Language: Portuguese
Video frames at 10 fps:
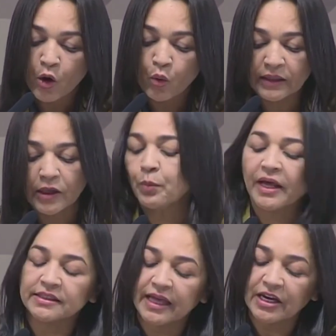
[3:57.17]
O então
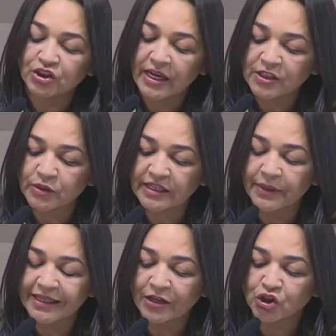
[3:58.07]
presidente tem
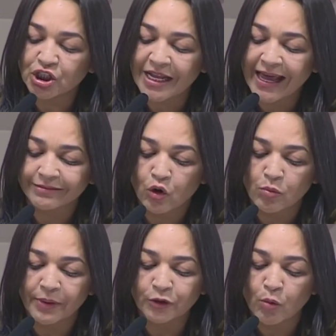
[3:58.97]
responsabilidade direta poeta
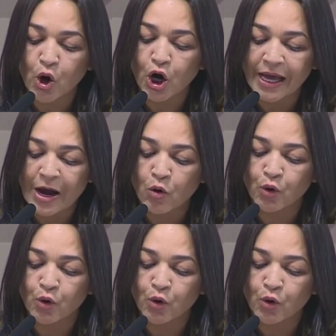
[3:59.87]
como mentor moral